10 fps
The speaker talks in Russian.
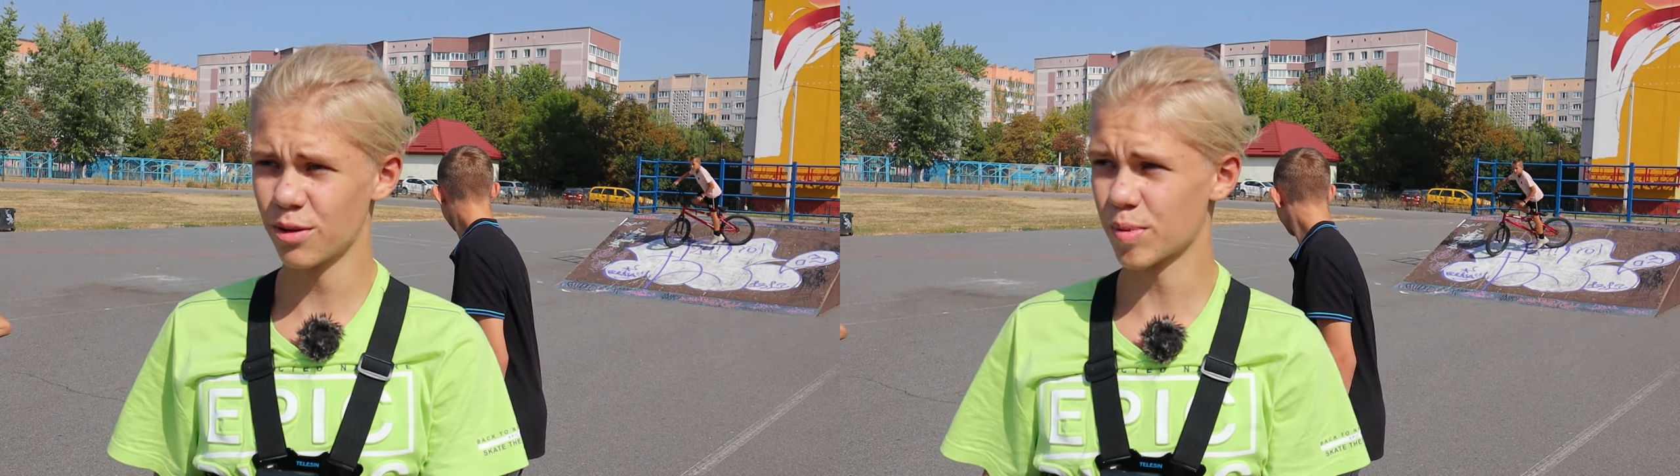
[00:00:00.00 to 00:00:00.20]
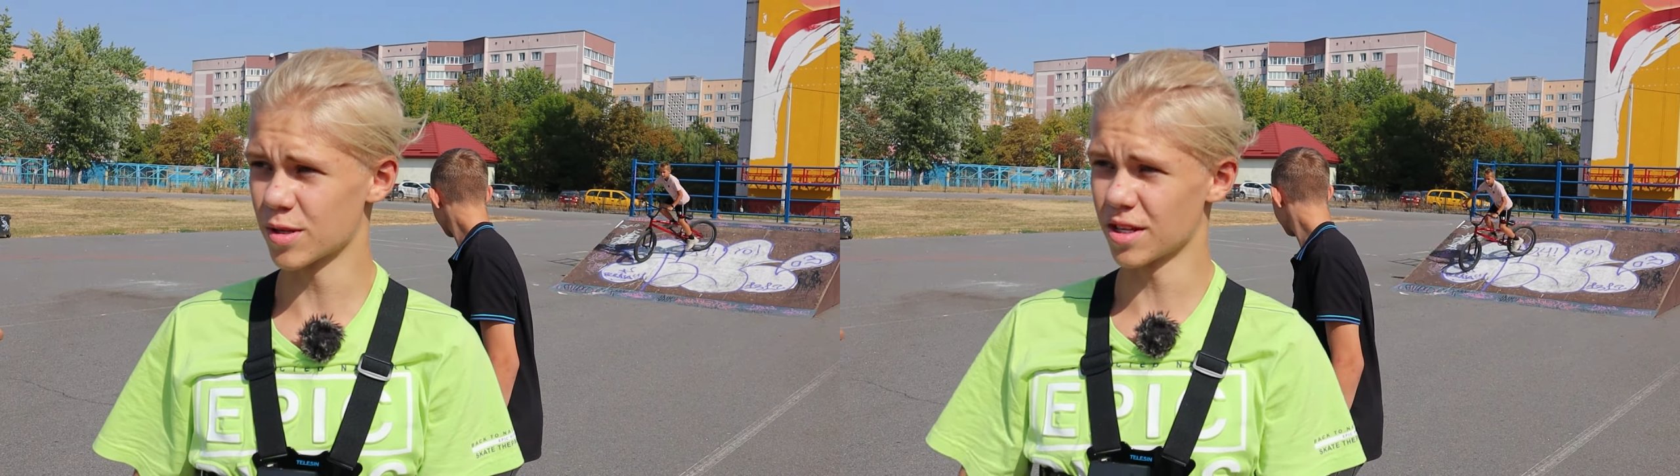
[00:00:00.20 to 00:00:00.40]

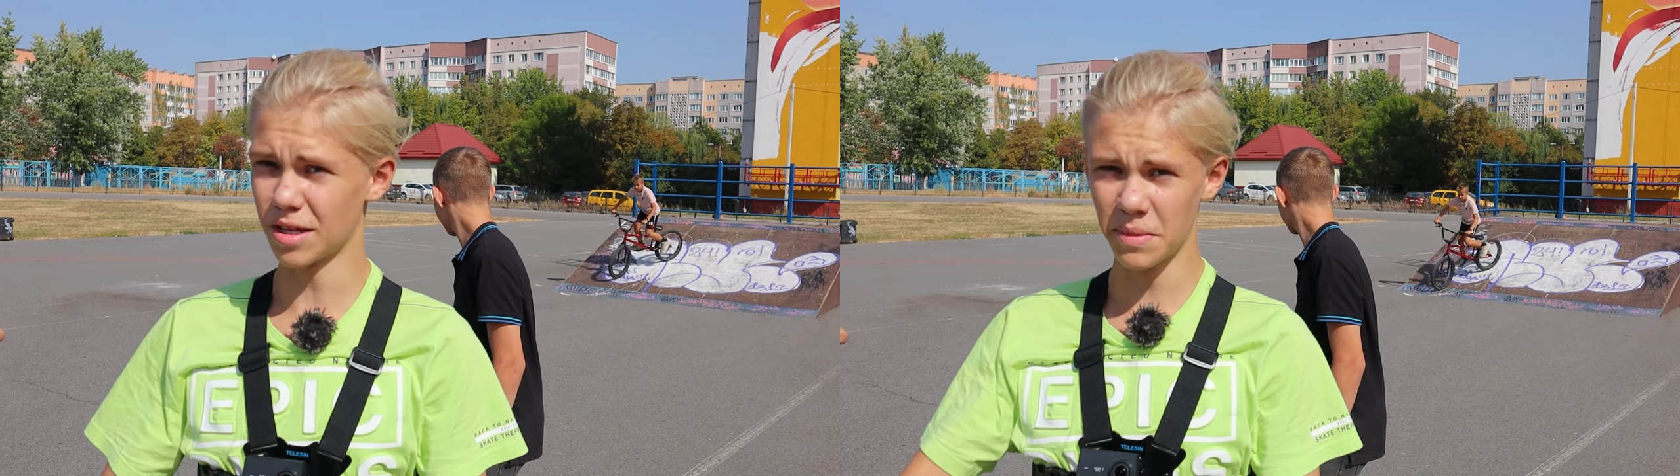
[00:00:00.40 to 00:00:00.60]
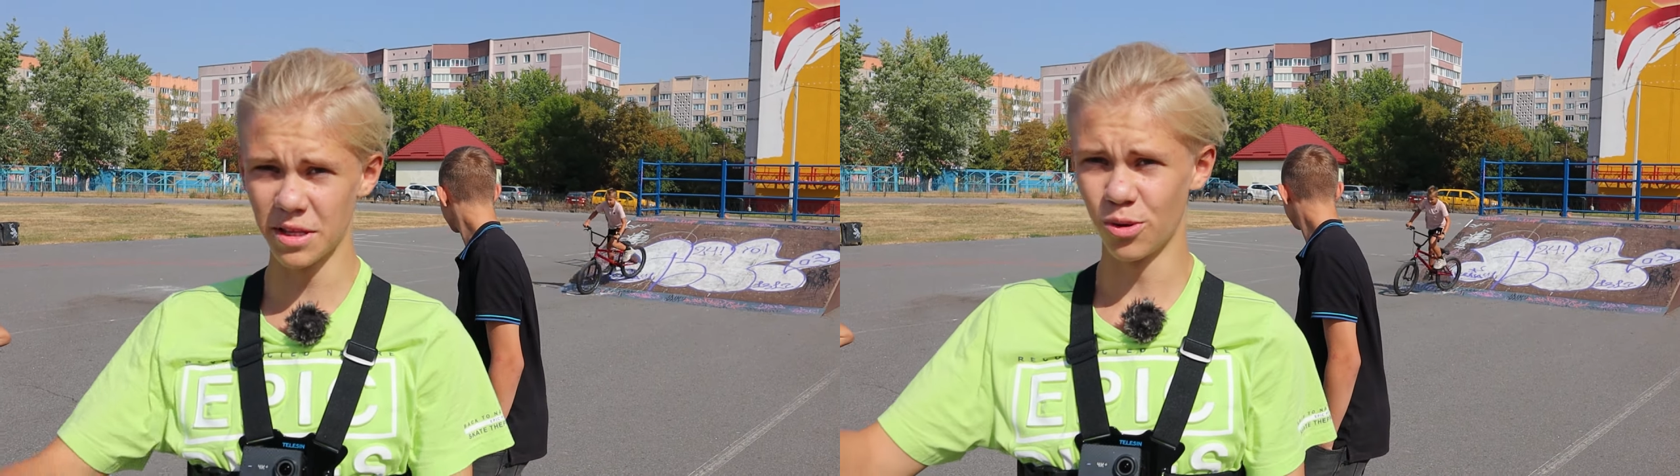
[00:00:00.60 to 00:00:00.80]
он просто
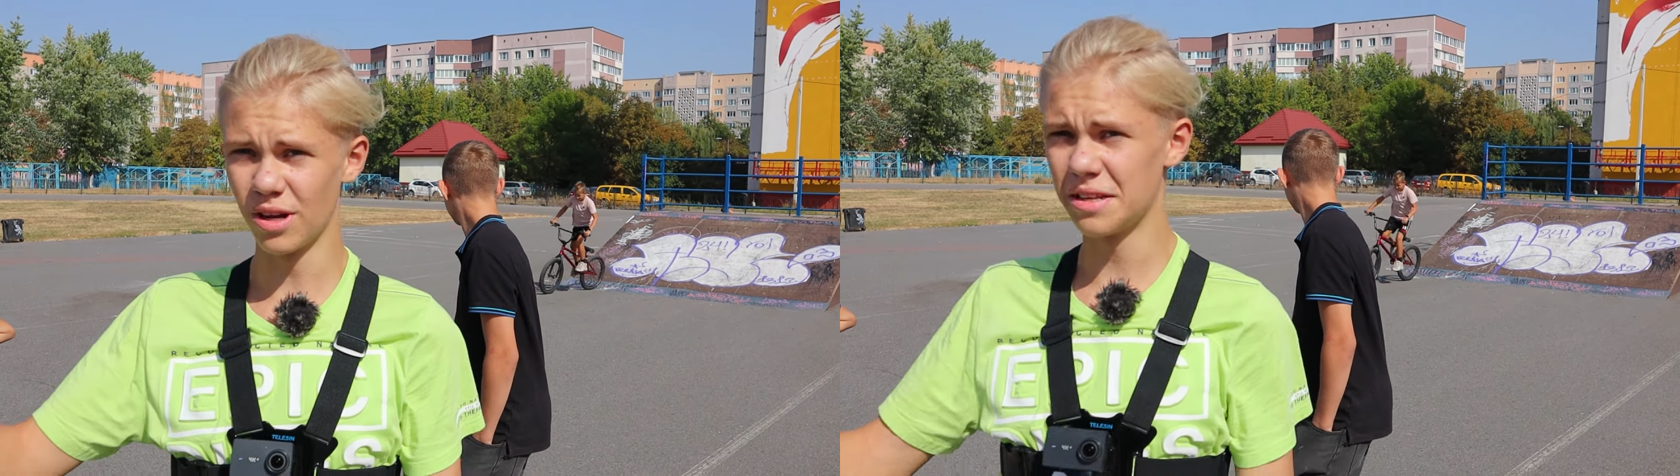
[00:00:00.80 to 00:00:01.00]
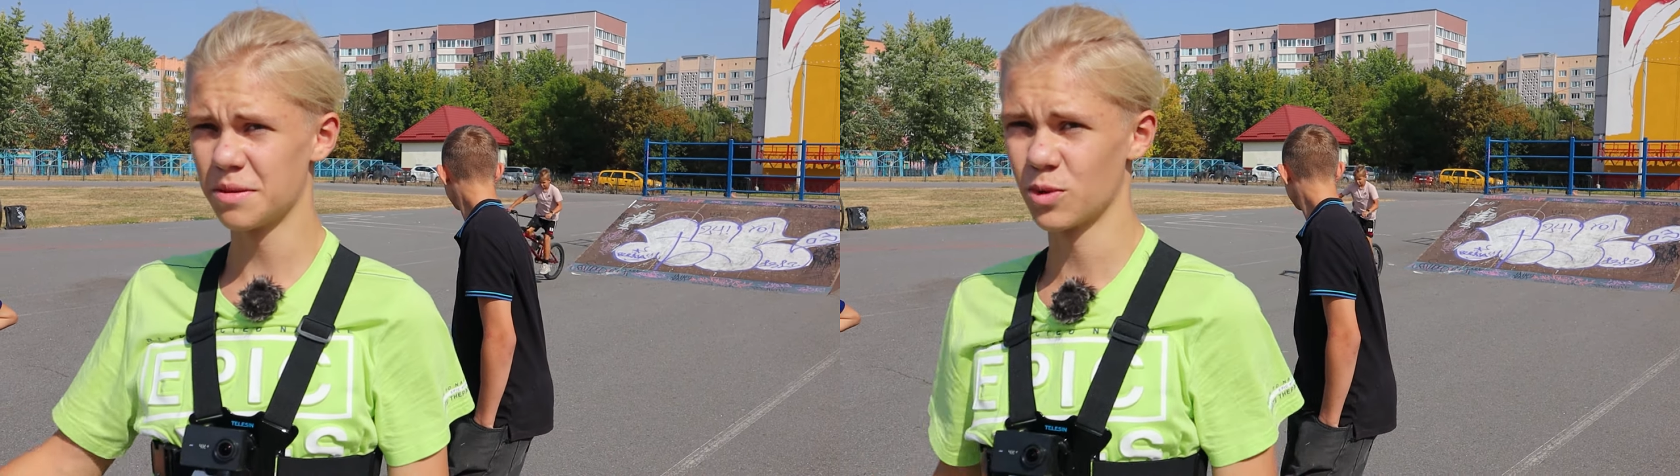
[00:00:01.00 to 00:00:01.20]
на
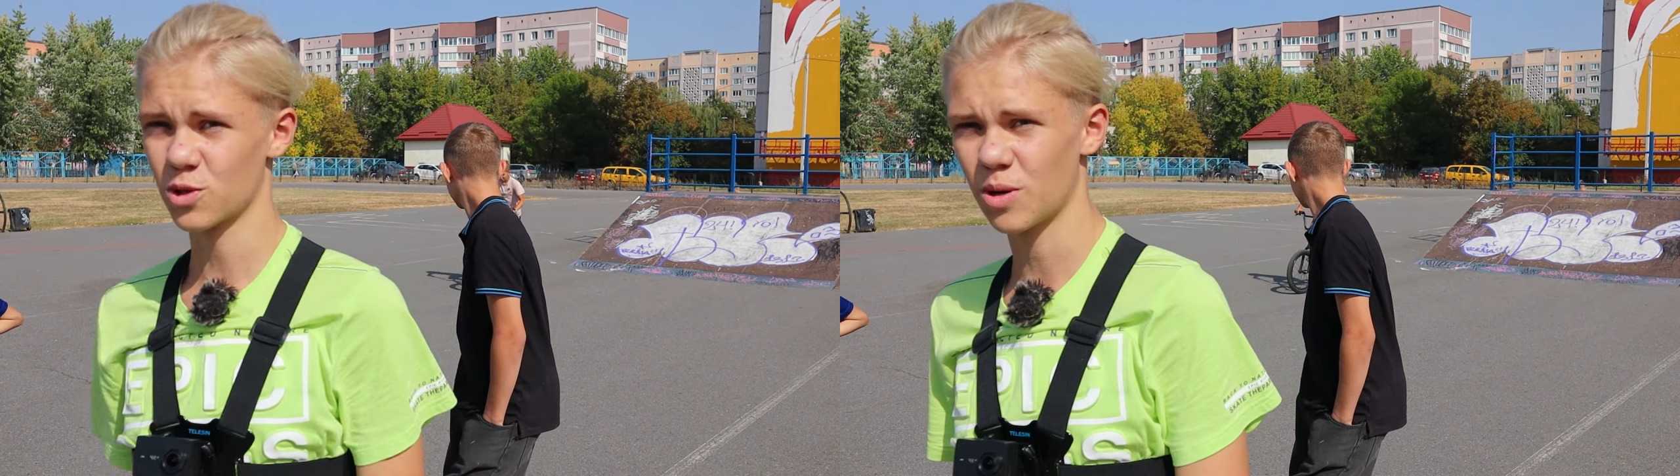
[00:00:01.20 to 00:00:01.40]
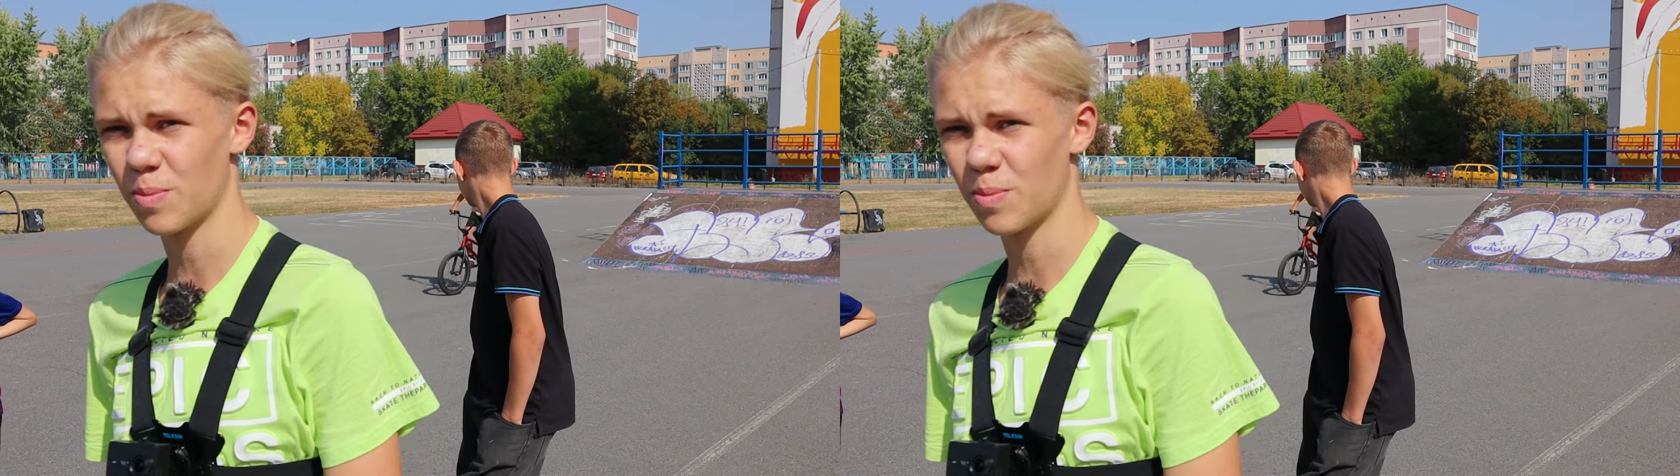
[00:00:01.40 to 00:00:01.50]
мануале немножко